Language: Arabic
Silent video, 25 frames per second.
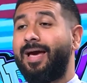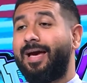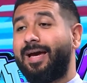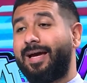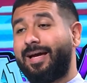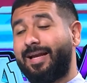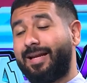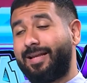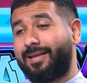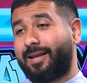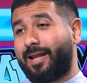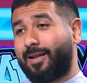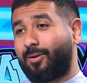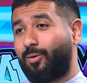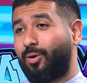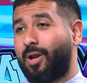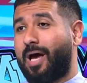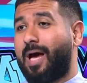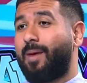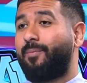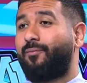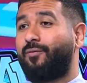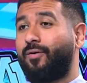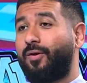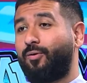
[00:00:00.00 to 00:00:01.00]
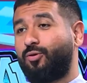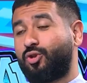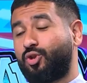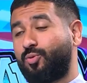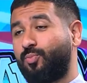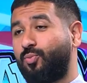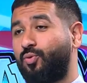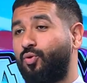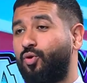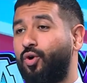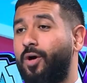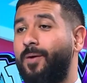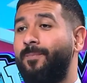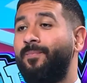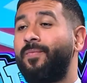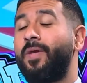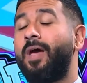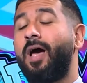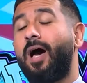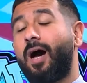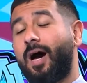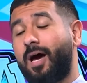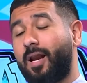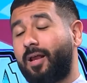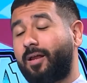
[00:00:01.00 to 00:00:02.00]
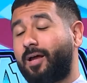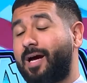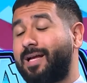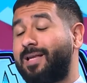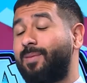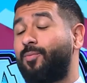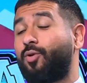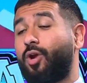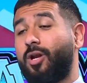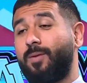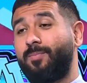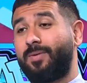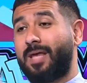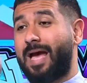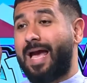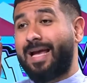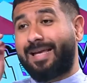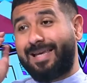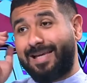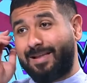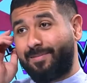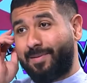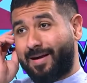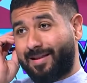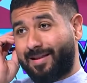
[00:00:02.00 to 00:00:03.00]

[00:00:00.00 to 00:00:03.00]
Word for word: اللي راح تلعب في الاسبوع القادم وراح نبدا اكيد مع